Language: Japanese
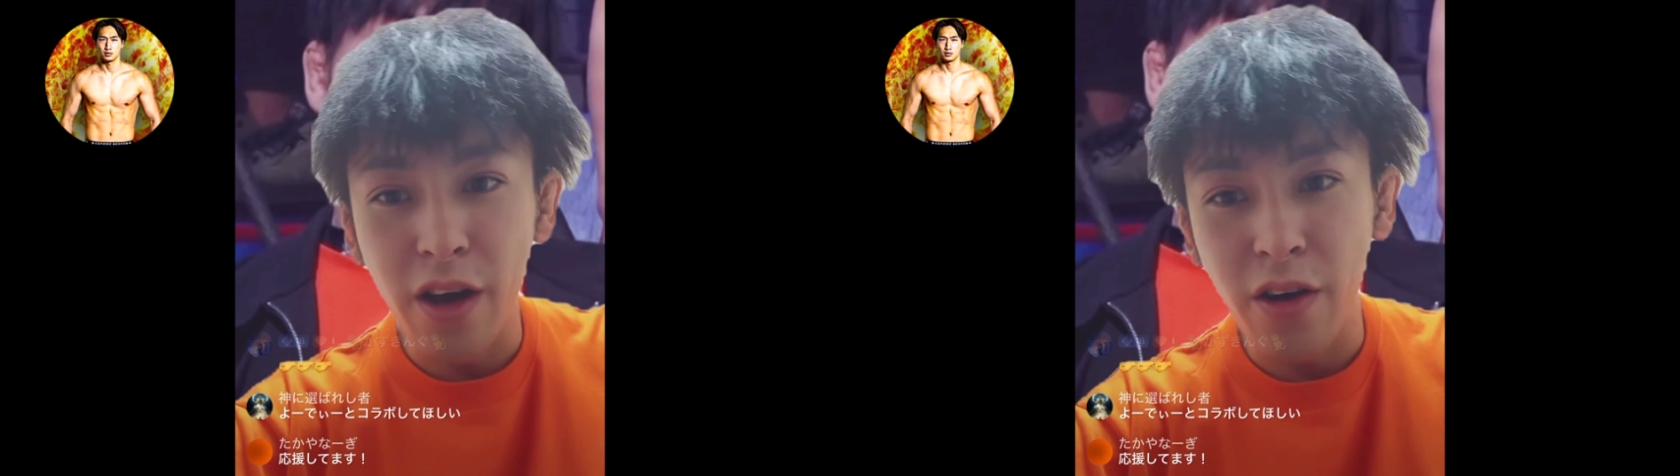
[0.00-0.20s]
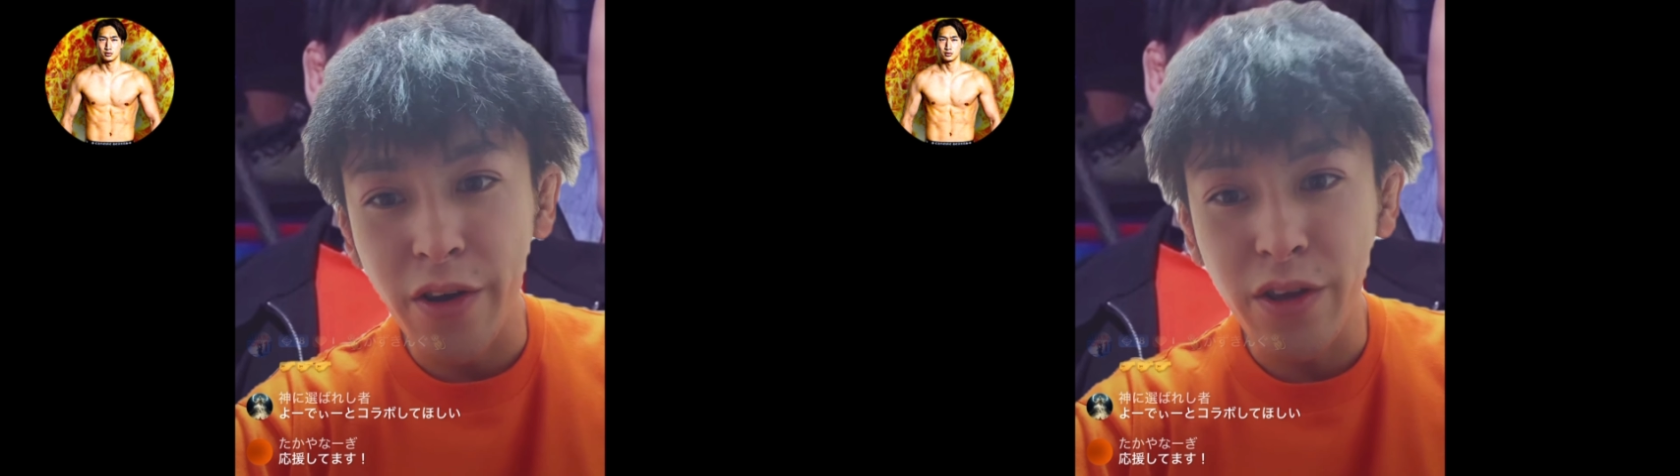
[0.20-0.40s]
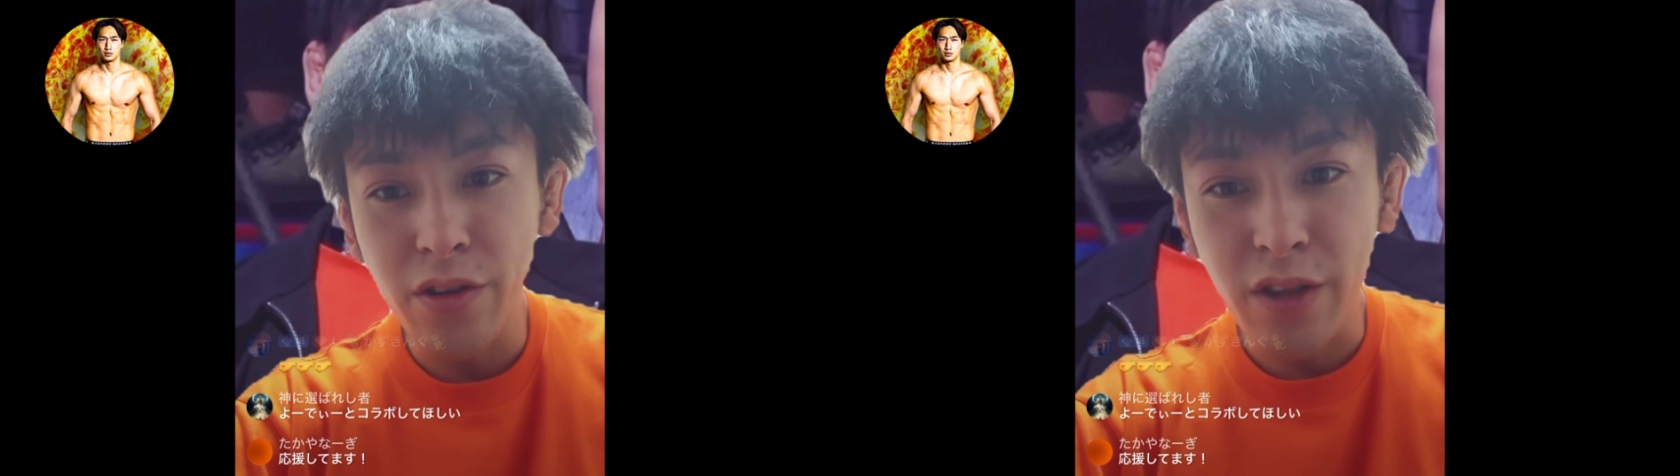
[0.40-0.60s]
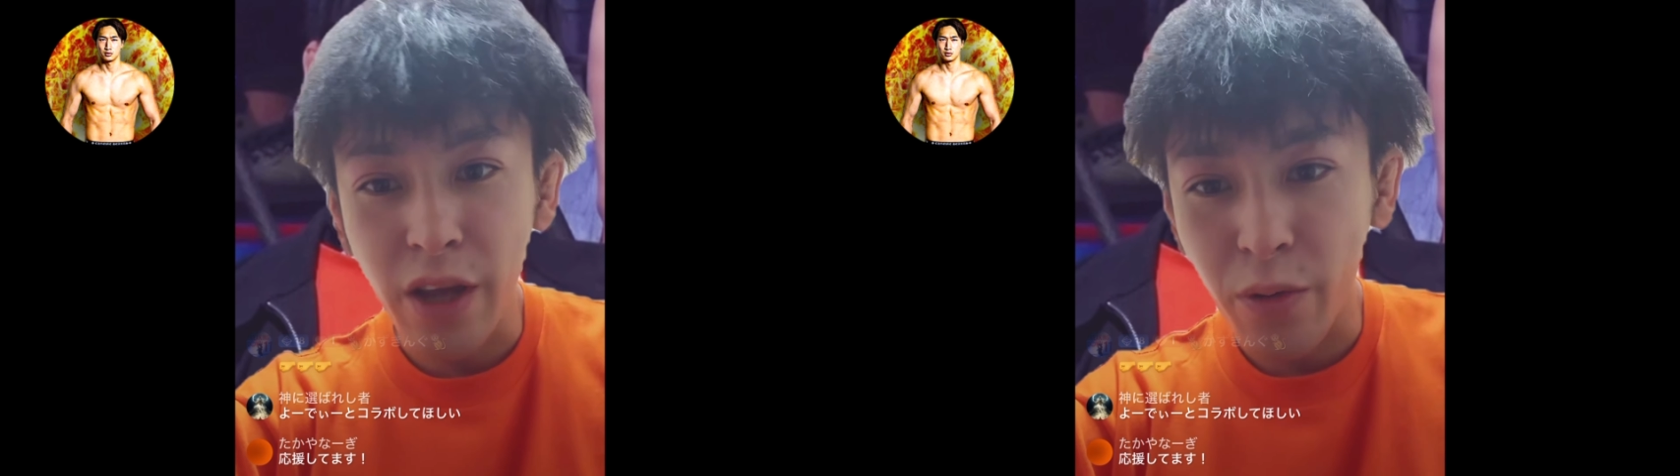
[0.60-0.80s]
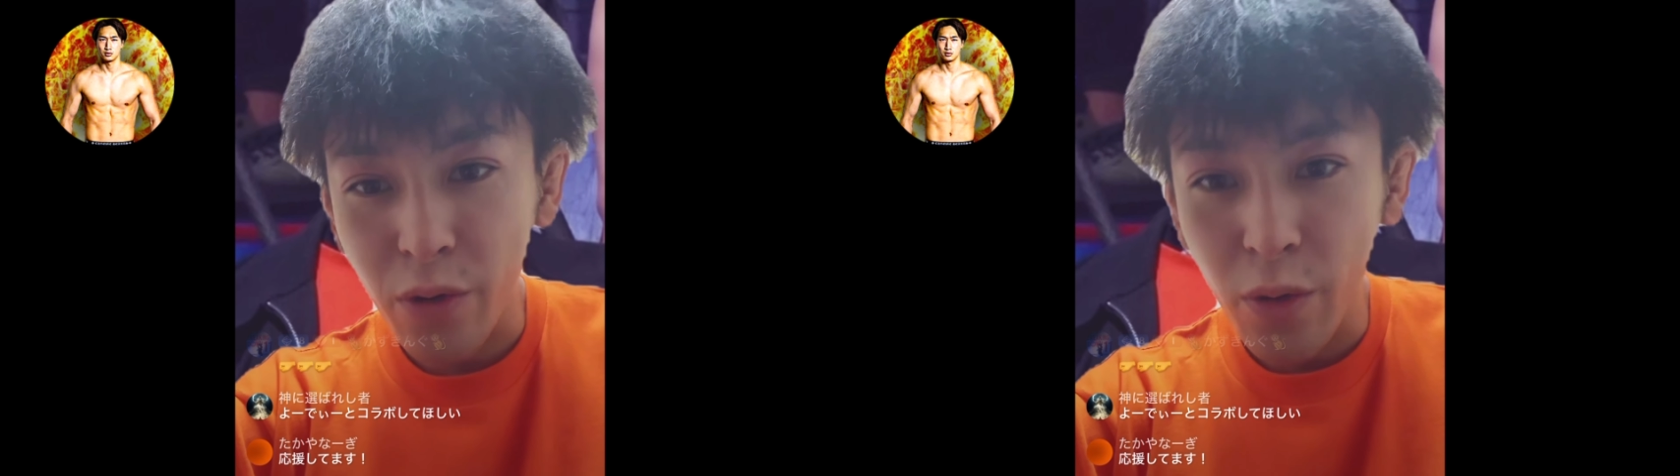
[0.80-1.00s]
うん、ゆう
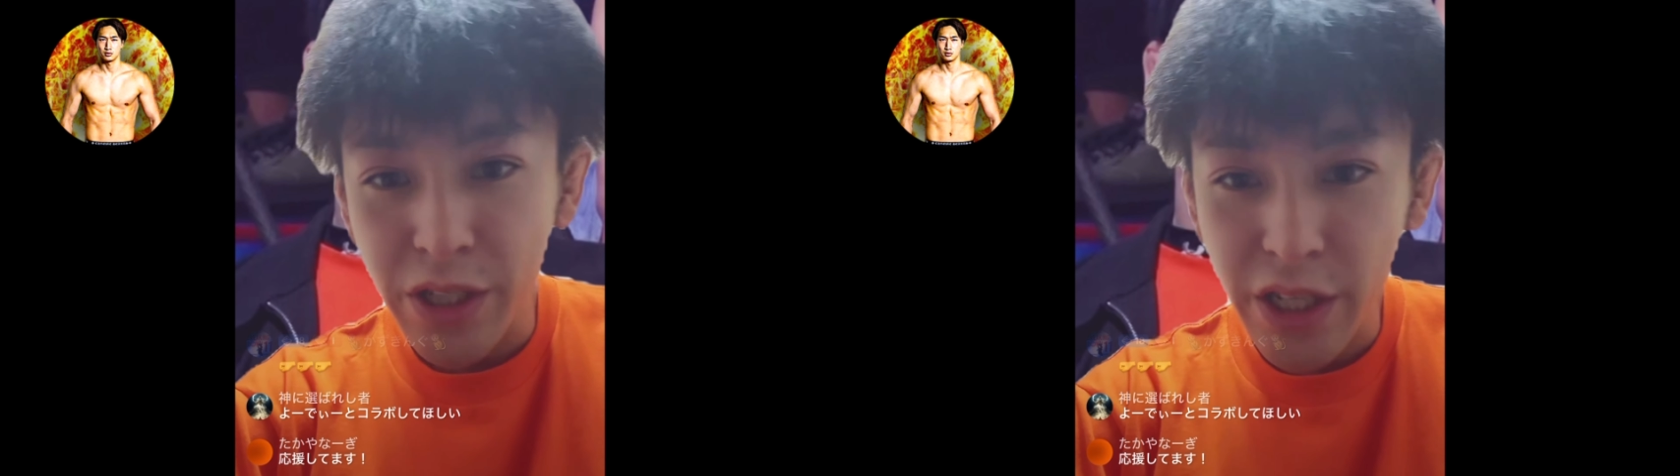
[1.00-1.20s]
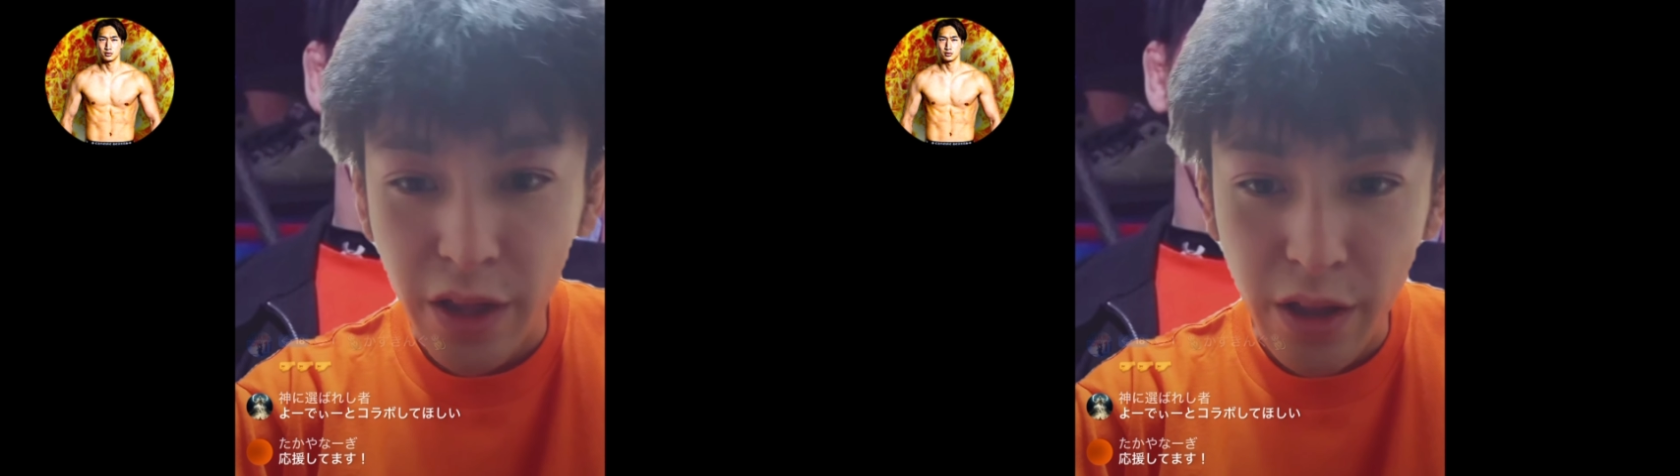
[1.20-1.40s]
たのこと応援して